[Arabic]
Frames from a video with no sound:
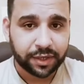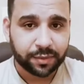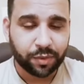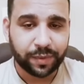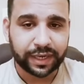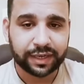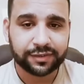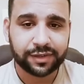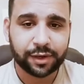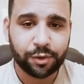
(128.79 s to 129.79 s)

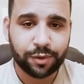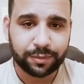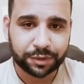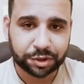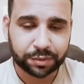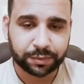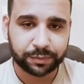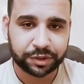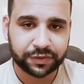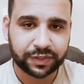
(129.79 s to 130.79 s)
مميزة هو مش
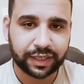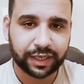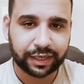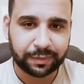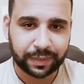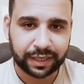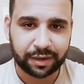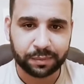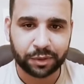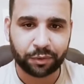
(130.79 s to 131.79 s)
مش سريع الملل
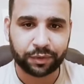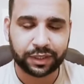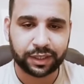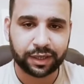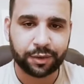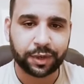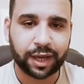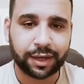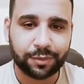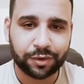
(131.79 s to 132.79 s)
من الروتين أو
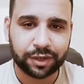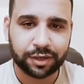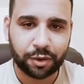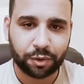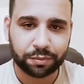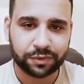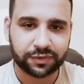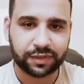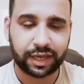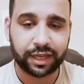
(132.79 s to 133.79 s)
يعني ممكن يقعد
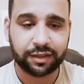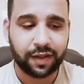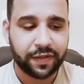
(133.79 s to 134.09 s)
بالساعات